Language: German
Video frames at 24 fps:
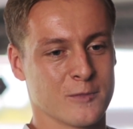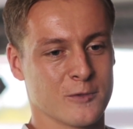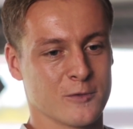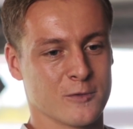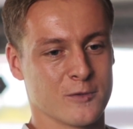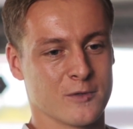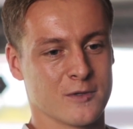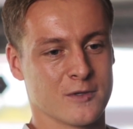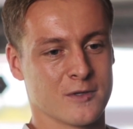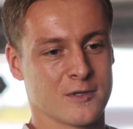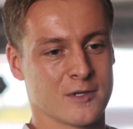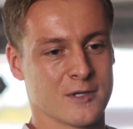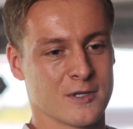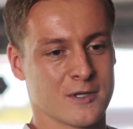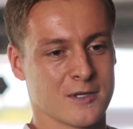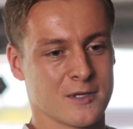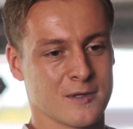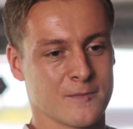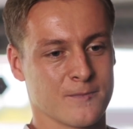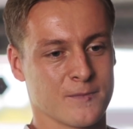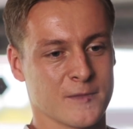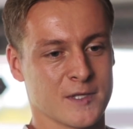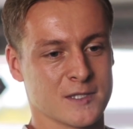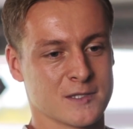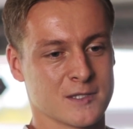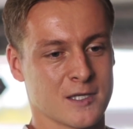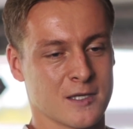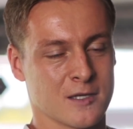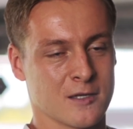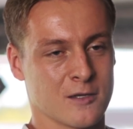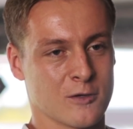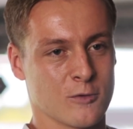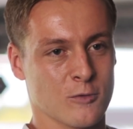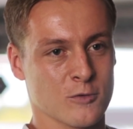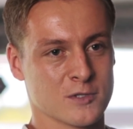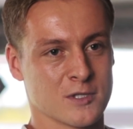und äh, dass da
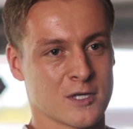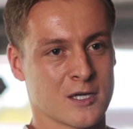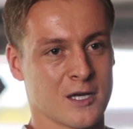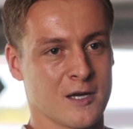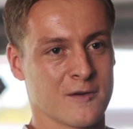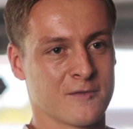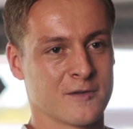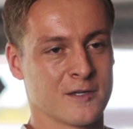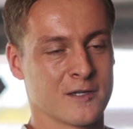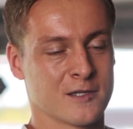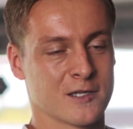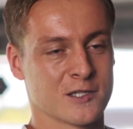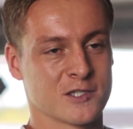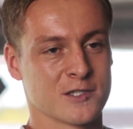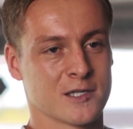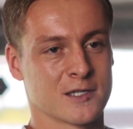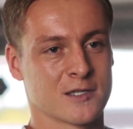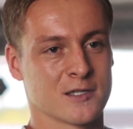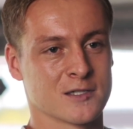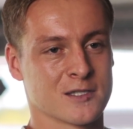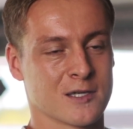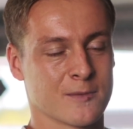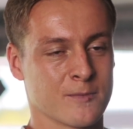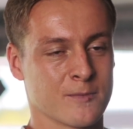eine große Kraft hintersteckt, das